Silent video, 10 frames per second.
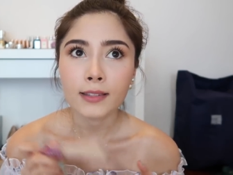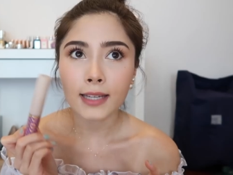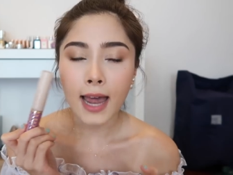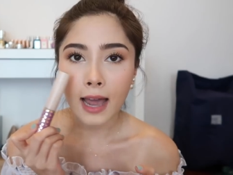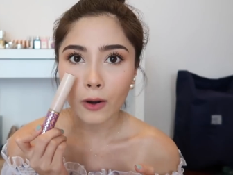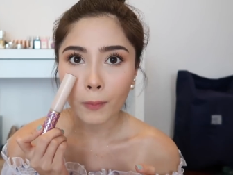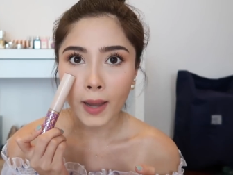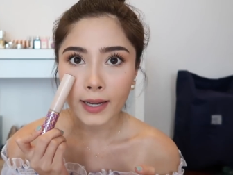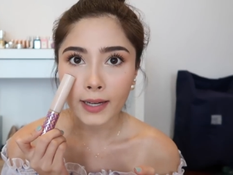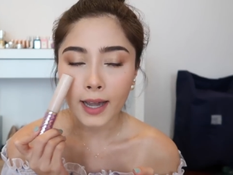จะทาลง
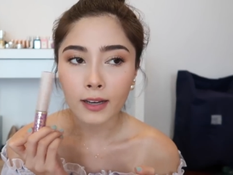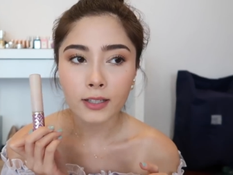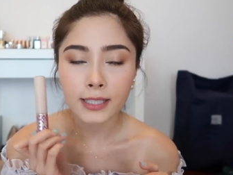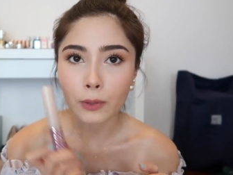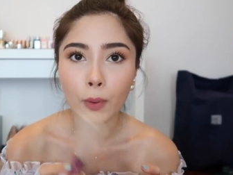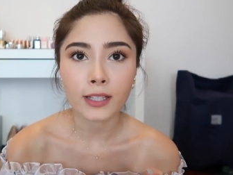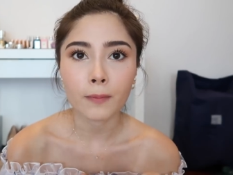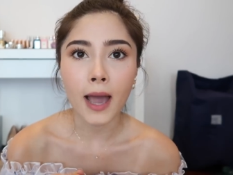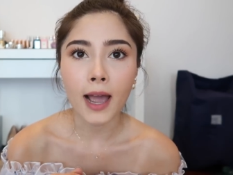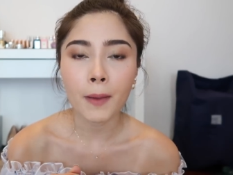ไปนะคะแล้วก็ทิ้งไว้สั
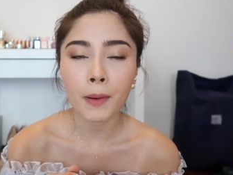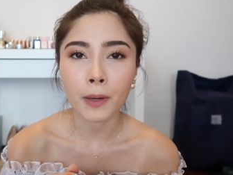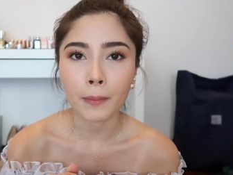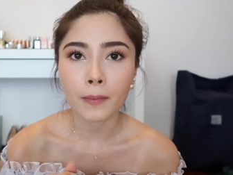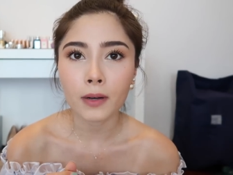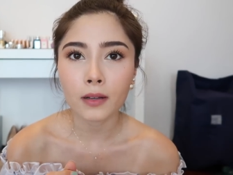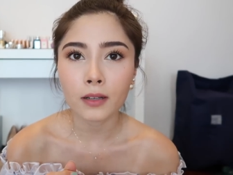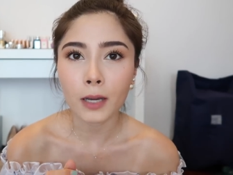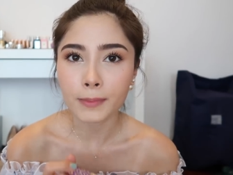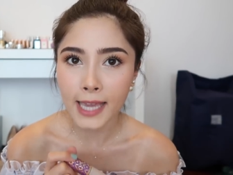กพักให้มันเหมือน
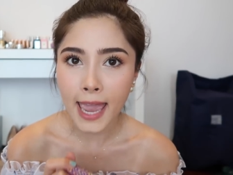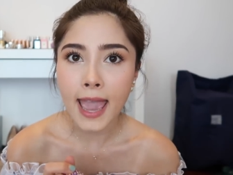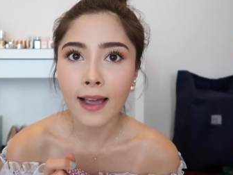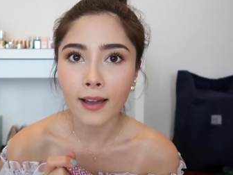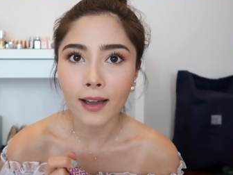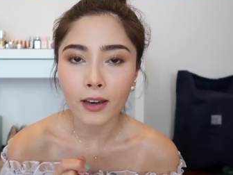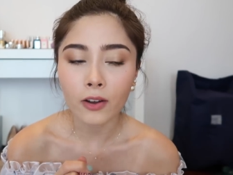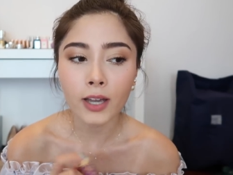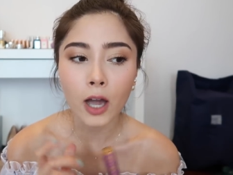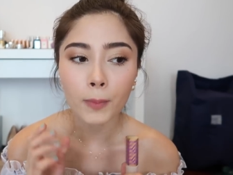เกือบจะแห้งอะค่ะแล้
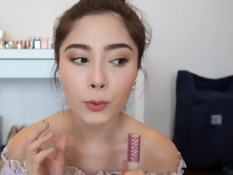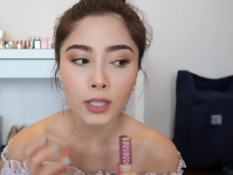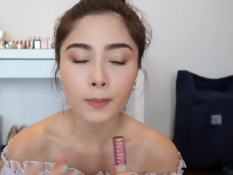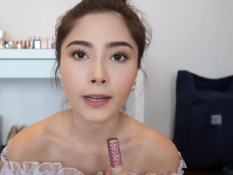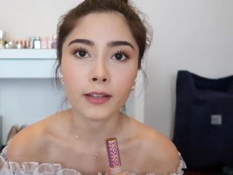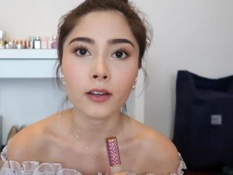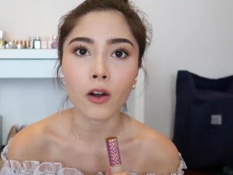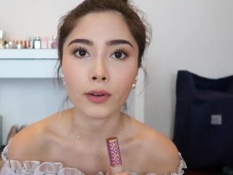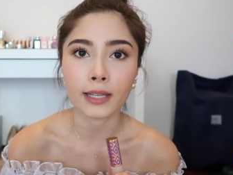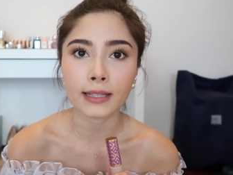วค่อยเอา beauty blender
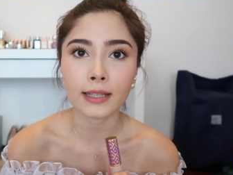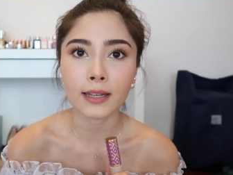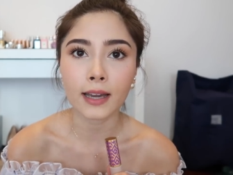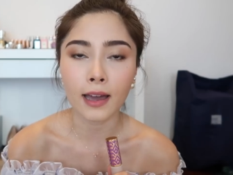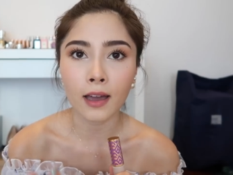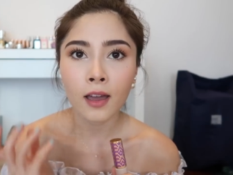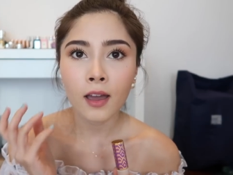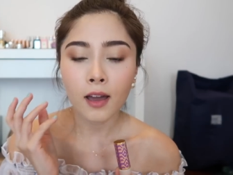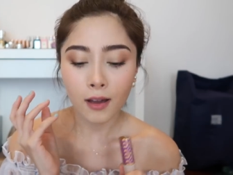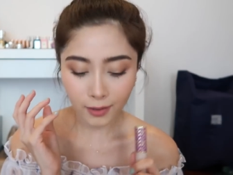ของนิกกี้นะคะ
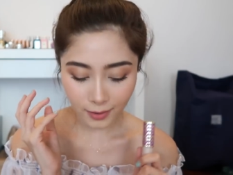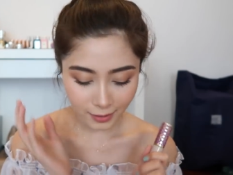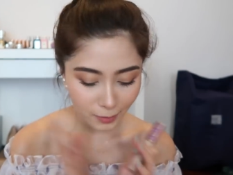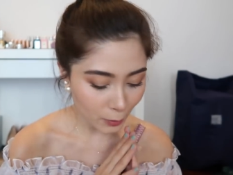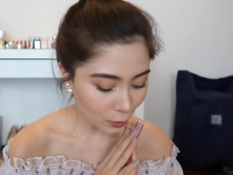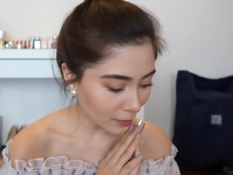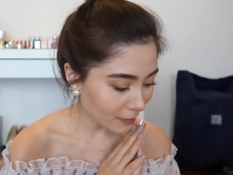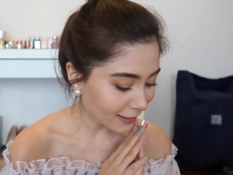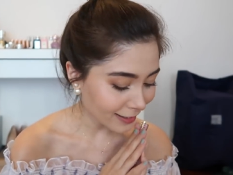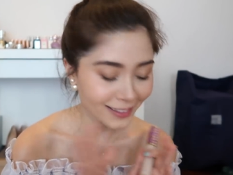เฮ้ยลืม beauty
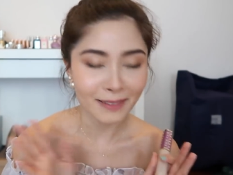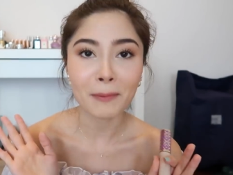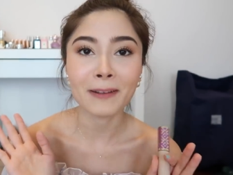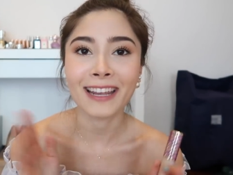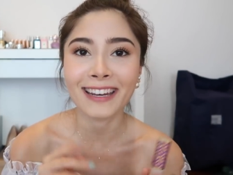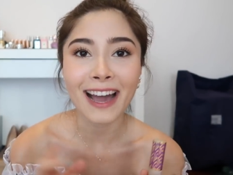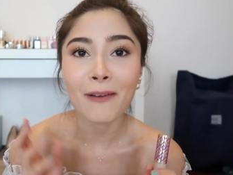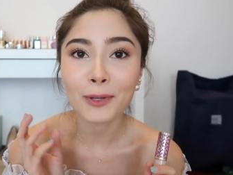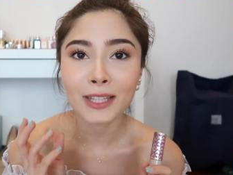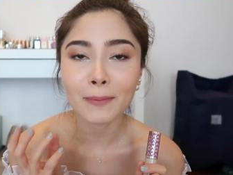blender แต่ไม่เป็นไรนะคะ
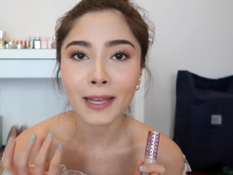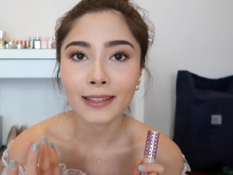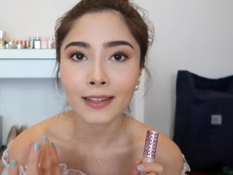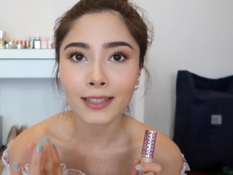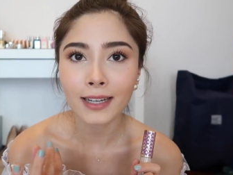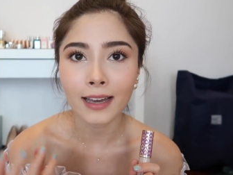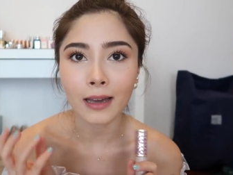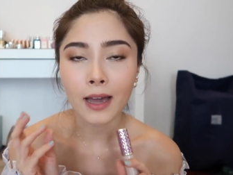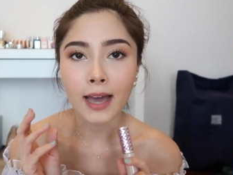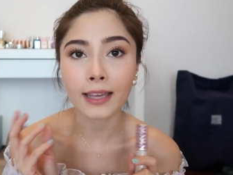เอา beauty blender เนี่ยแหละ
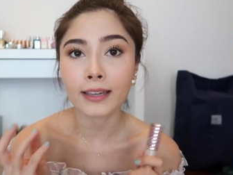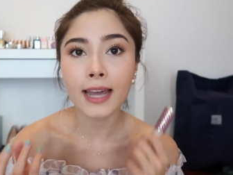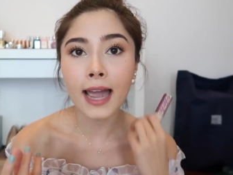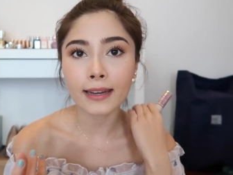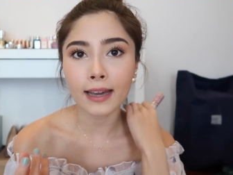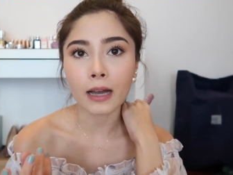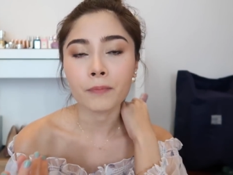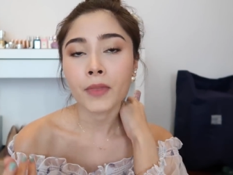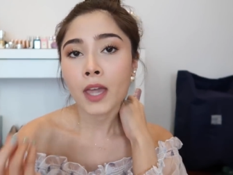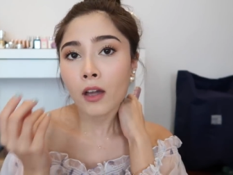ค่ะอะไรก็ได้นะคะ
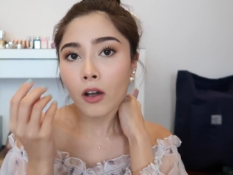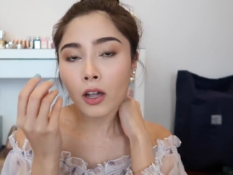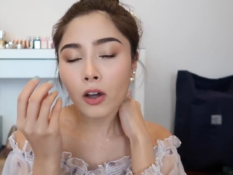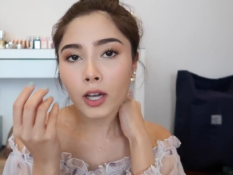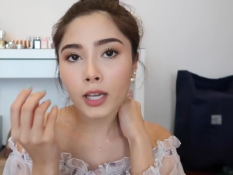ค่